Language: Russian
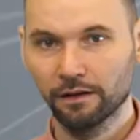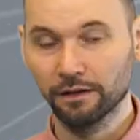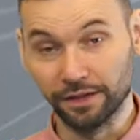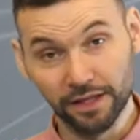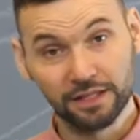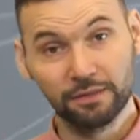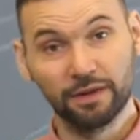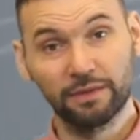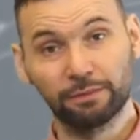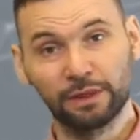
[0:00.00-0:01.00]
Есть,
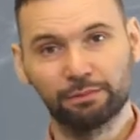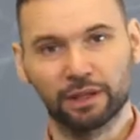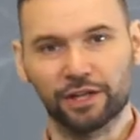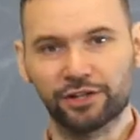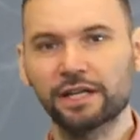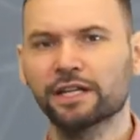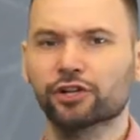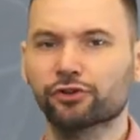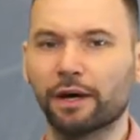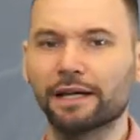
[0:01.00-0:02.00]
например, предположение,
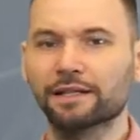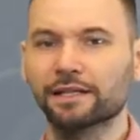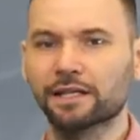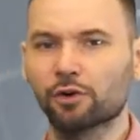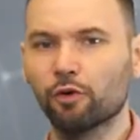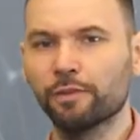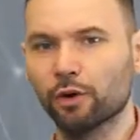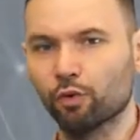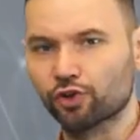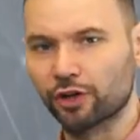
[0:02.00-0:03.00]
что эти насекомые
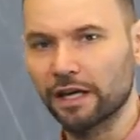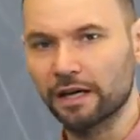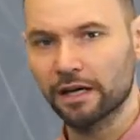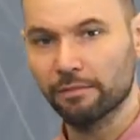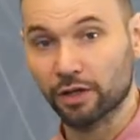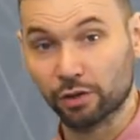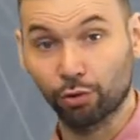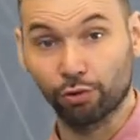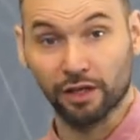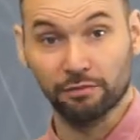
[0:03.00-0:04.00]
ушли,
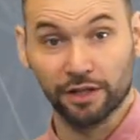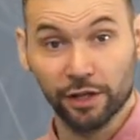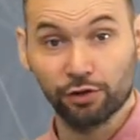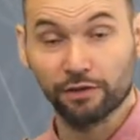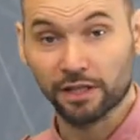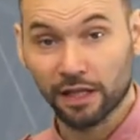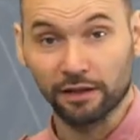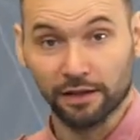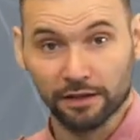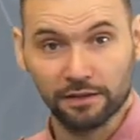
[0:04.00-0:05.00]
поскольку им нечего
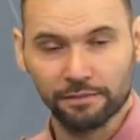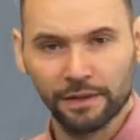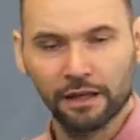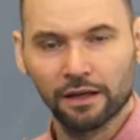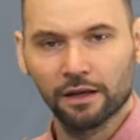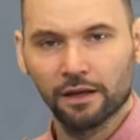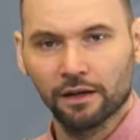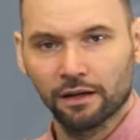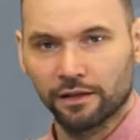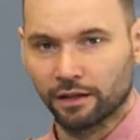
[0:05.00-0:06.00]
стало есть.
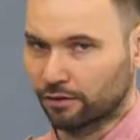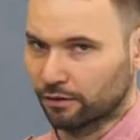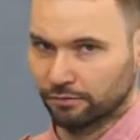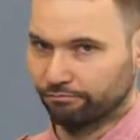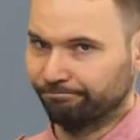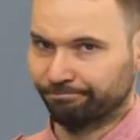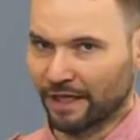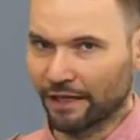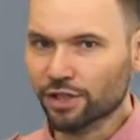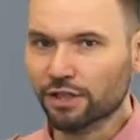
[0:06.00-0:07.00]
Нет, э,
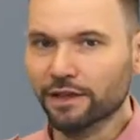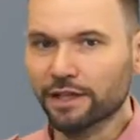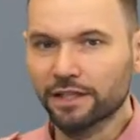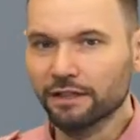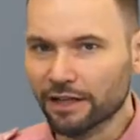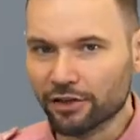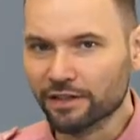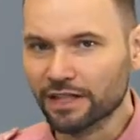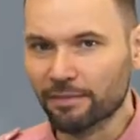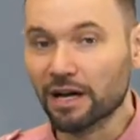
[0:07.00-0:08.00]
количество еды в
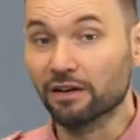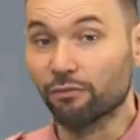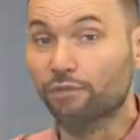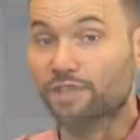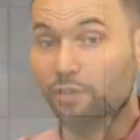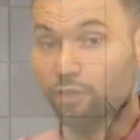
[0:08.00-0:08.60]
наших домах вовсе не